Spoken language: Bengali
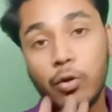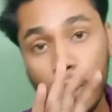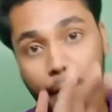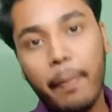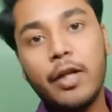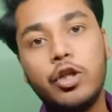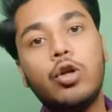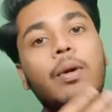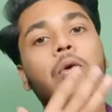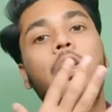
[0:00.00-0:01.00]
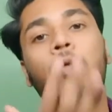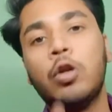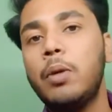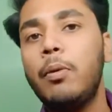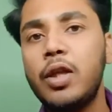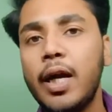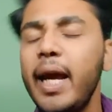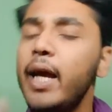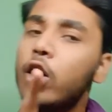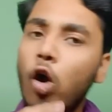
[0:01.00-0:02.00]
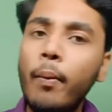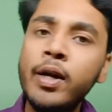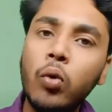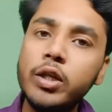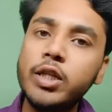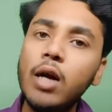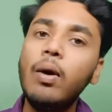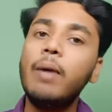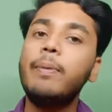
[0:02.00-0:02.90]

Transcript: তো এই ব্যাপারে যদি তোমার কোনো মতামত থাকে কমেন্ট করে জানাও